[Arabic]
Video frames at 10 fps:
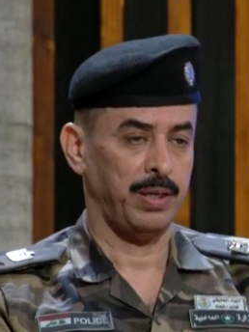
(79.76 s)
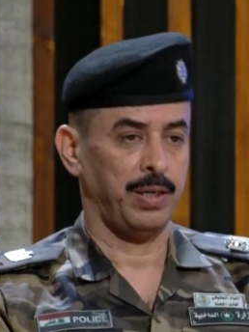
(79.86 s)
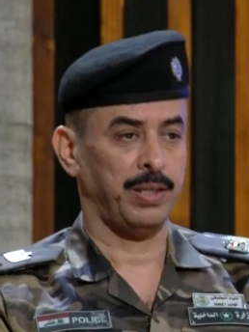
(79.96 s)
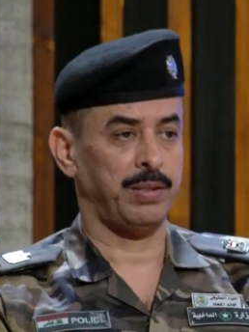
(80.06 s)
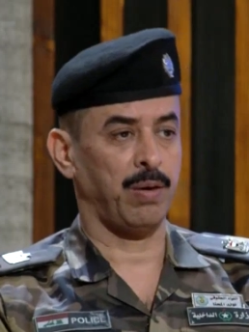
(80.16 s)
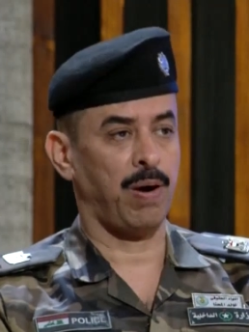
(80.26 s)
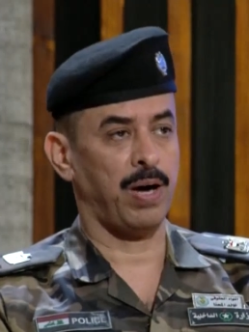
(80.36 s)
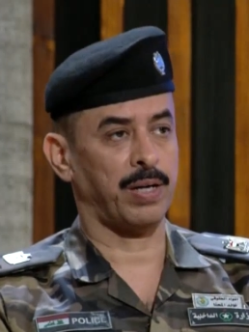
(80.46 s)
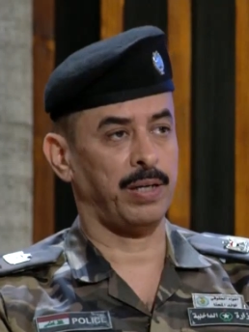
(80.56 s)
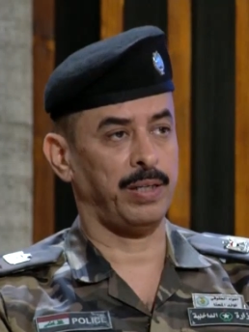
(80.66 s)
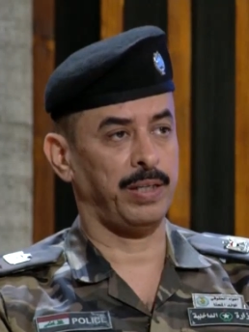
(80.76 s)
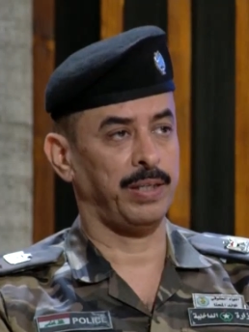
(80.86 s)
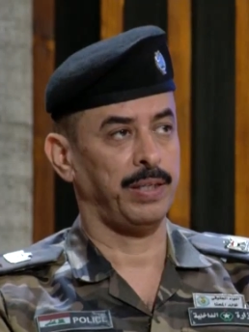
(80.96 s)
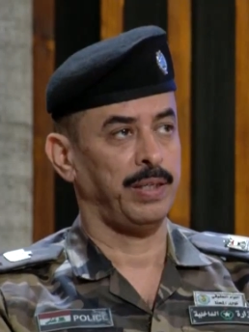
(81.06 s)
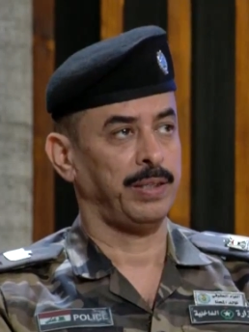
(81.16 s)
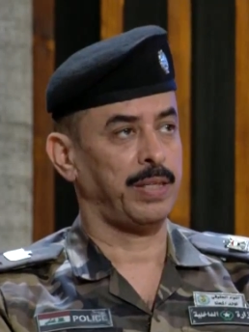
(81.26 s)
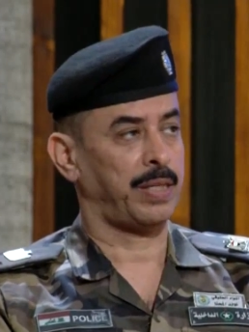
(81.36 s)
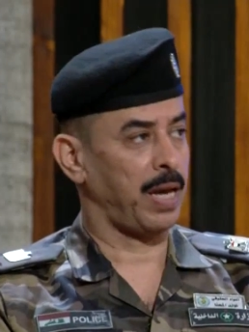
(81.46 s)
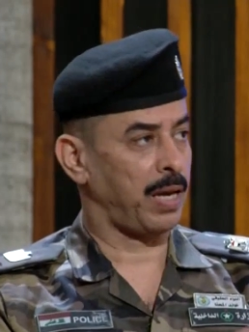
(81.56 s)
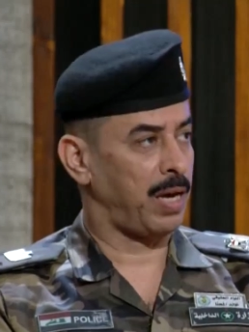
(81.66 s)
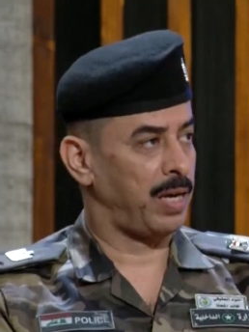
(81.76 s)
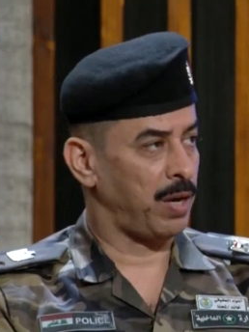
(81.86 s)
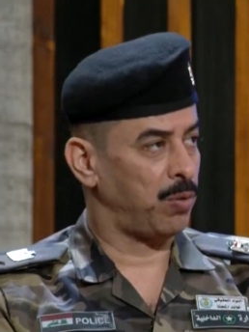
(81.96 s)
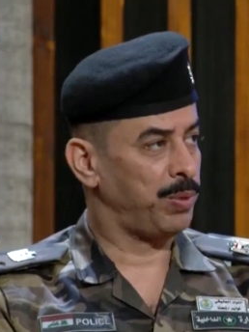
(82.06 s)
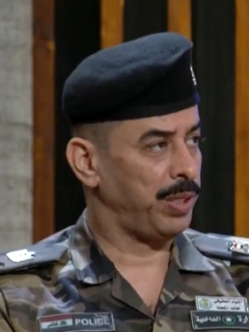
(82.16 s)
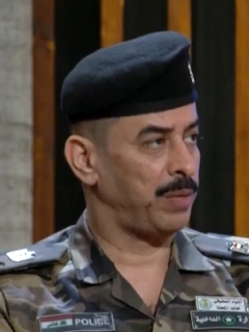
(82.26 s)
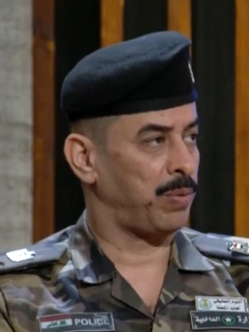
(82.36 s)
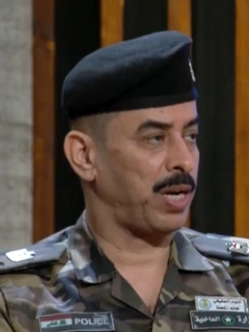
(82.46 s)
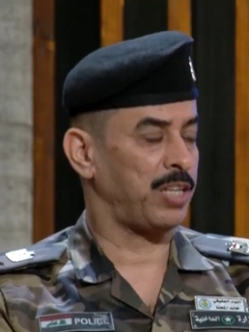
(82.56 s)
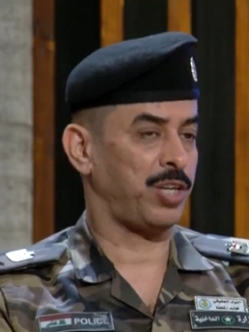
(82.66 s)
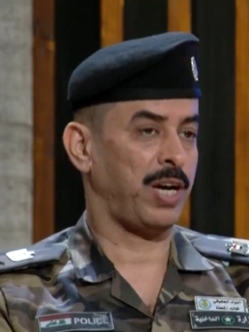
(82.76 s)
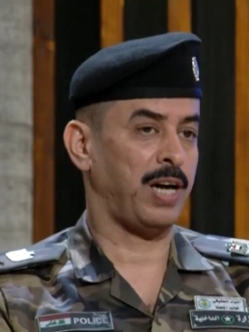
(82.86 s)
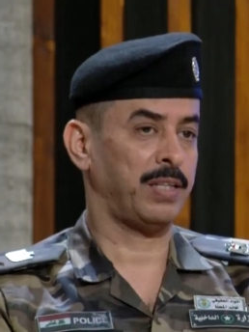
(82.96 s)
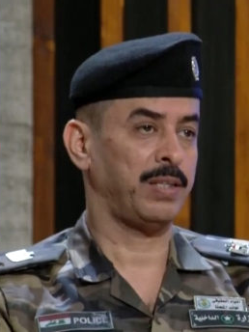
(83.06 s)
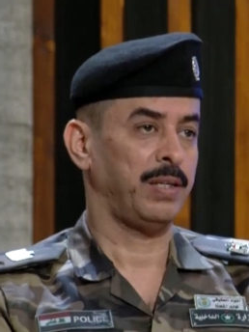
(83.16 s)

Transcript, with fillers: الدوائر اللي تتلقى يوميا مراجعات